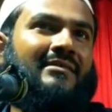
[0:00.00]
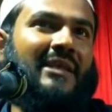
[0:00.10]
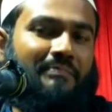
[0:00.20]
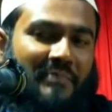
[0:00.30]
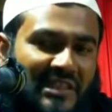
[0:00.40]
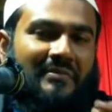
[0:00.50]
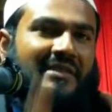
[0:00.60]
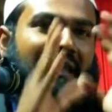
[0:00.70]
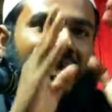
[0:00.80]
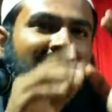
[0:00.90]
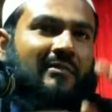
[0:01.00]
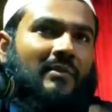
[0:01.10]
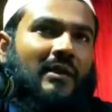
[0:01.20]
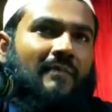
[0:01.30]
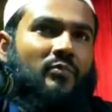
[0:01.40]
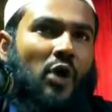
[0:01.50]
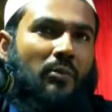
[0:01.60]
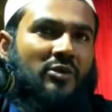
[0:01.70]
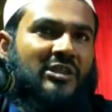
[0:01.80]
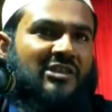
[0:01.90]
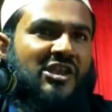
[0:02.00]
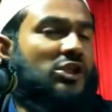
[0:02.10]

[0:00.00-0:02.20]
যে পৃথিবীতে একটা নবজাত